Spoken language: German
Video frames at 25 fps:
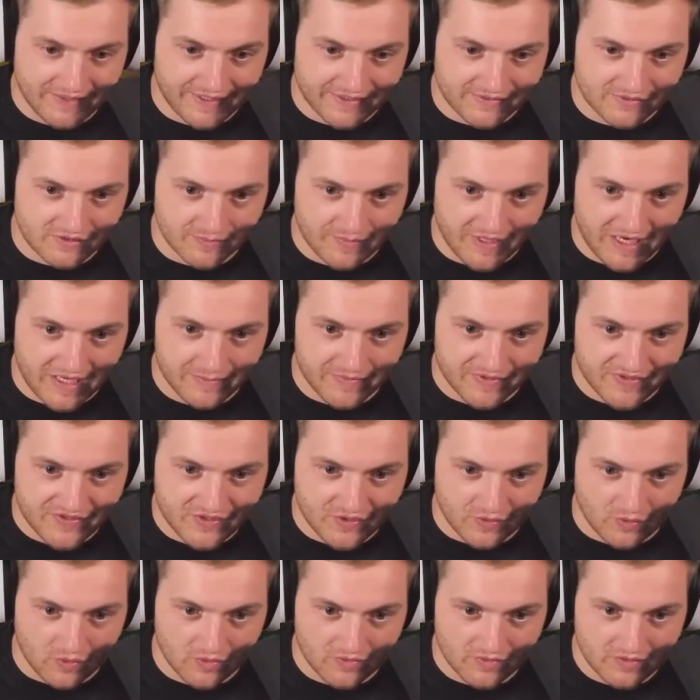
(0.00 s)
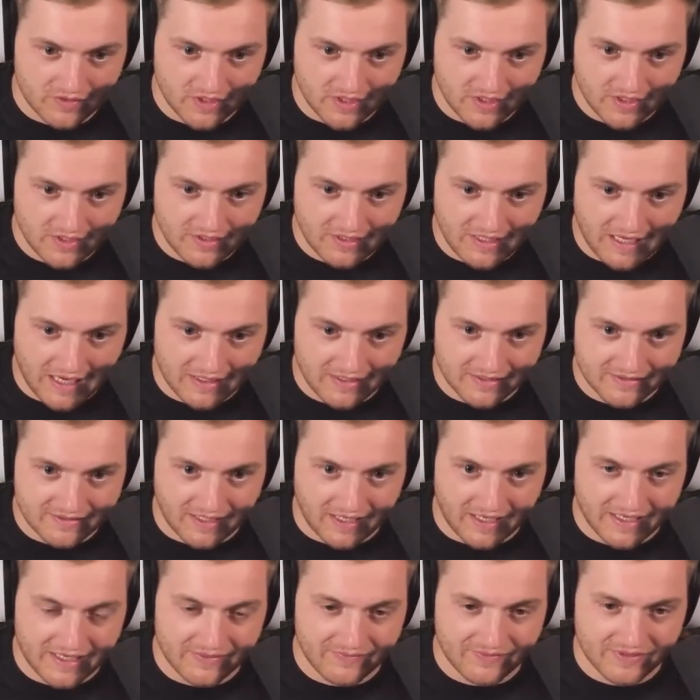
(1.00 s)
ja, wir ja. gehen zur Main-Mission. Alle du
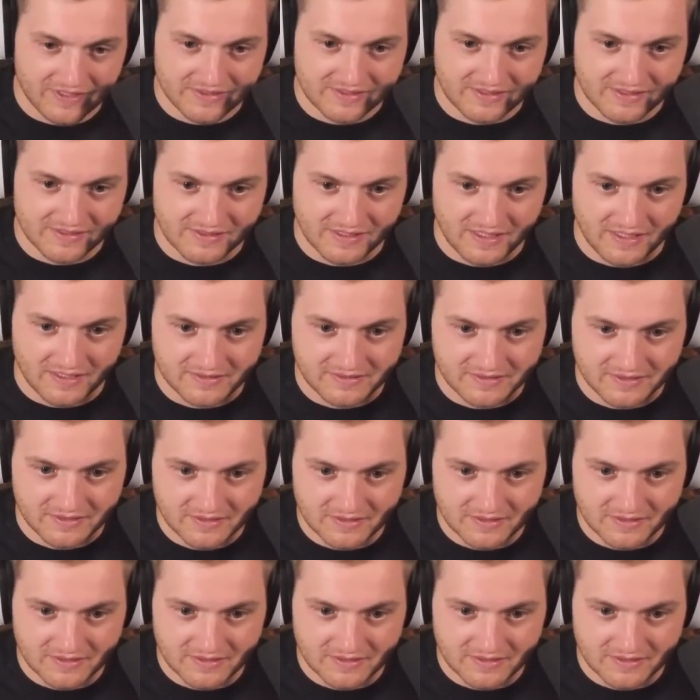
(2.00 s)
drei hast haben gesagt, das gesagt, ich soll